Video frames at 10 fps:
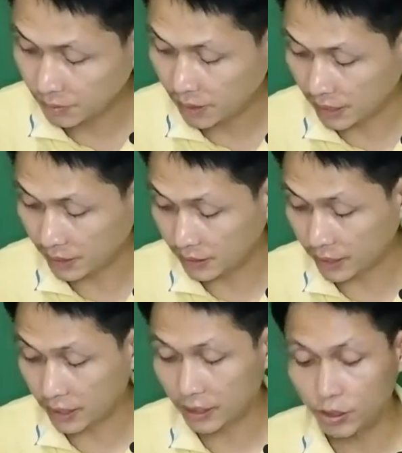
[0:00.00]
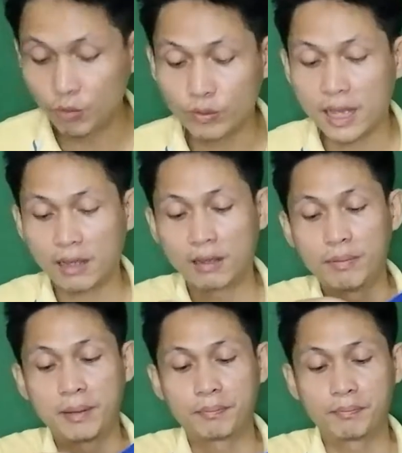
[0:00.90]
อาจจะติดยุ่งยากกับ
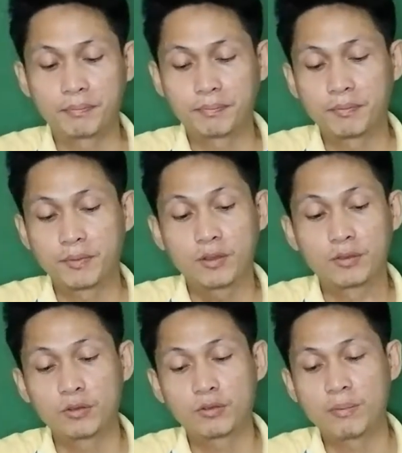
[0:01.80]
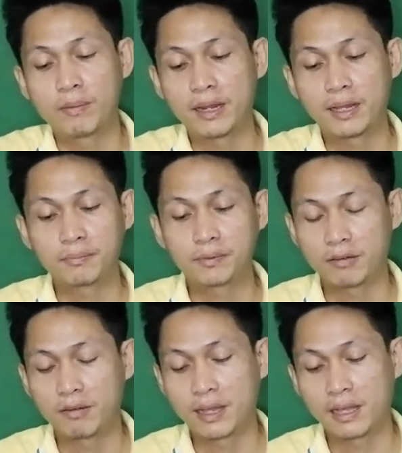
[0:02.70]
แบบทั่วๆไปนะครับ แต่
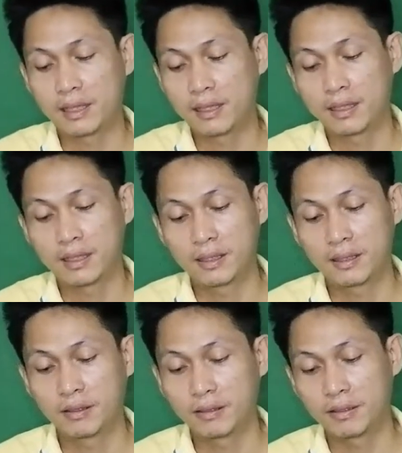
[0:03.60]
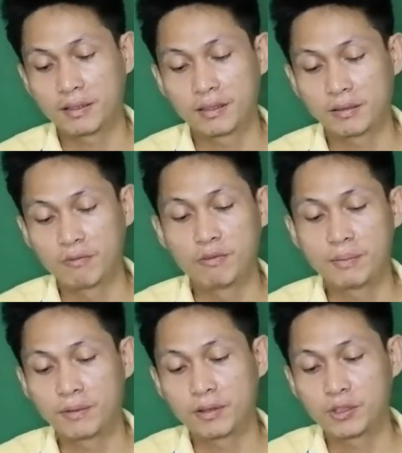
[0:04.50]
ว่าผมว่า
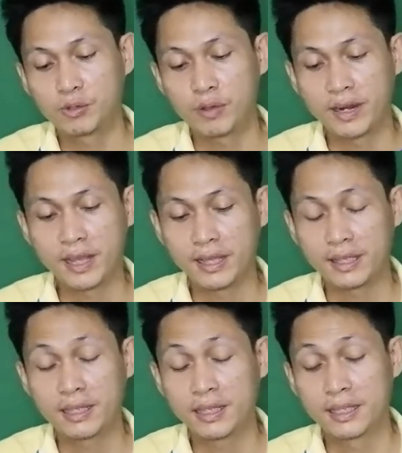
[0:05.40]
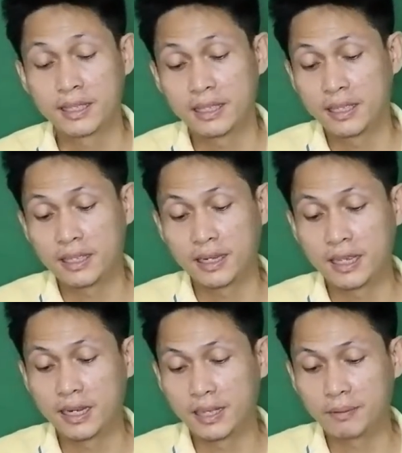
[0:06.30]
มันก็ช่วยได้
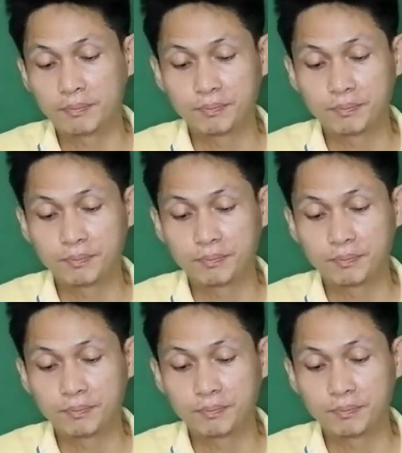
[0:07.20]
ดีนะครับ